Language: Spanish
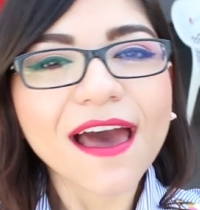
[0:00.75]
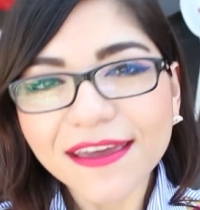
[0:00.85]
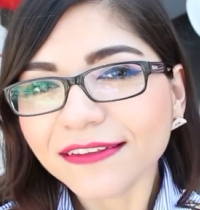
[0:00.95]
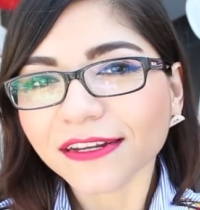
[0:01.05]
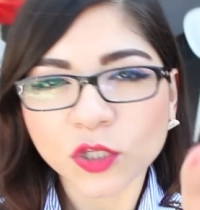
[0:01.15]
que hay
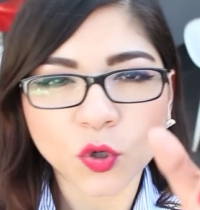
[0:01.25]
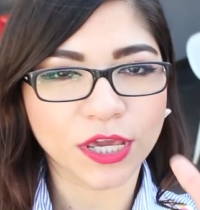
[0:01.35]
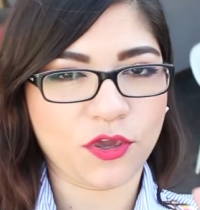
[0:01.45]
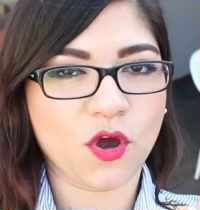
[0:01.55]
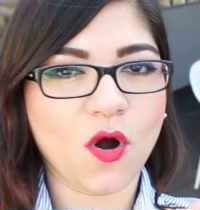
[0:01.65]
entre tú
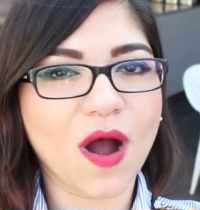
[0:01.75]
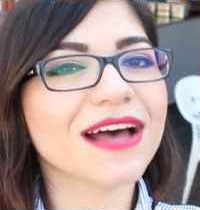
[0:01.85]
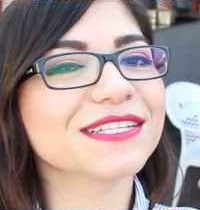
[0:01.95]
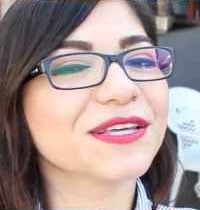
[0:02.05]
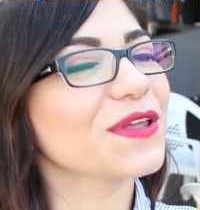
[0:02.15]
y yo
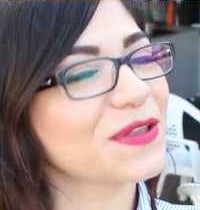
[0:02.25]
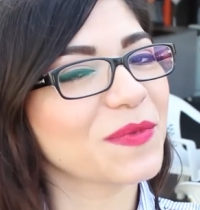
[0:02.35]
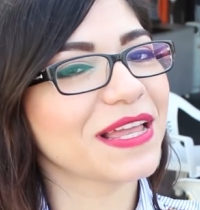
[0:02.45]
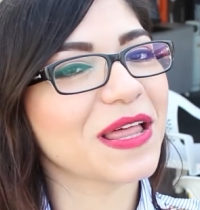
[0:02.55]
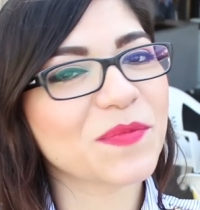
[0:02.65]
ha sido
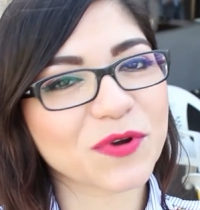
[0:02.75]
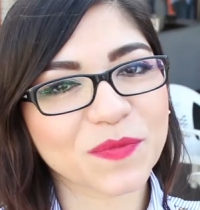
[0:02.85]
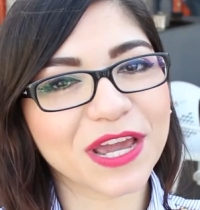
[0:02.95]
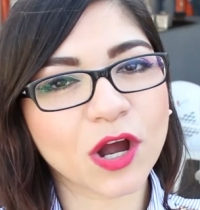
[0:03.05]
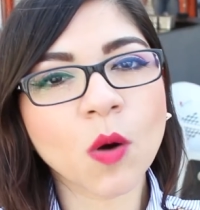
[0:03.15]
denominada por
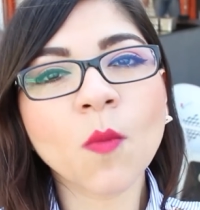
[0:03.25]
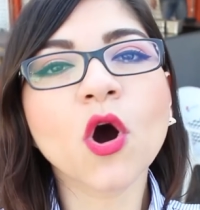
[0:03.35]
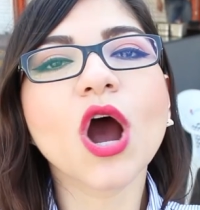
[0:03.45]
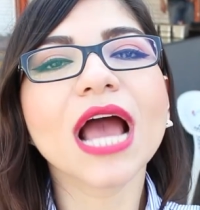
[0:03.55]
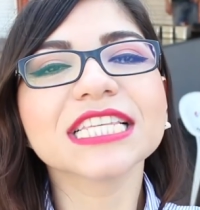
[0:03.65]
mí
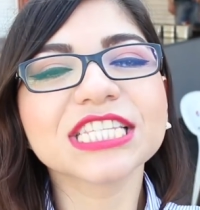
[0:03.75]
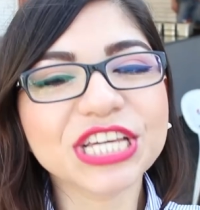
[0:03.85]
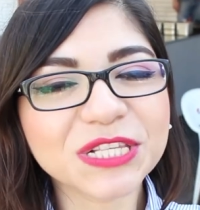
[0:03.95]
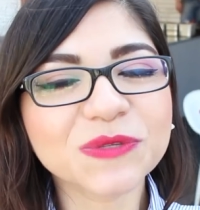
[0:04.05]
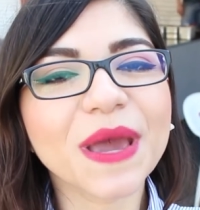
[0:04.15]
como
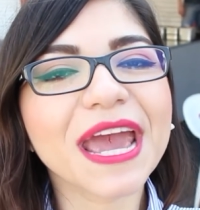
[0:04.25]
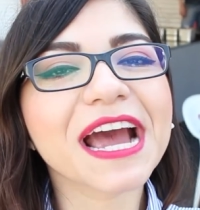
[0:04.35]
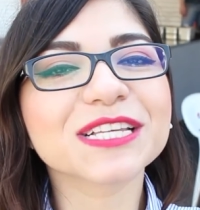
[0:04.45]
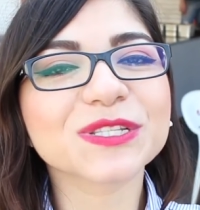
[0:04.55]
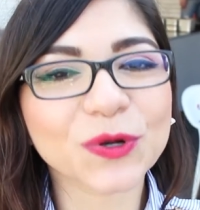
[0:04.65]
chisme
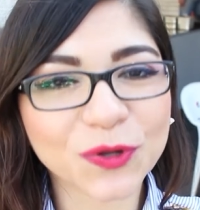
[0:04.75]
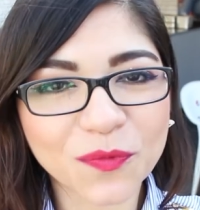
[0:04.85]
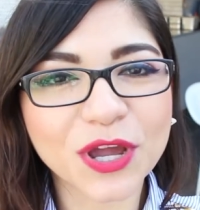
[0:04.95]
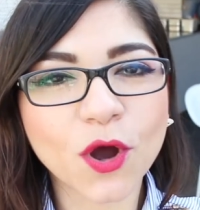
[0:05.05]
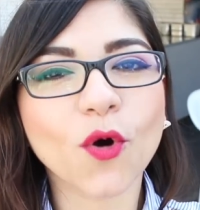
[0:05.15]

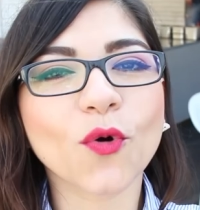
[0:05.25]
gastronómico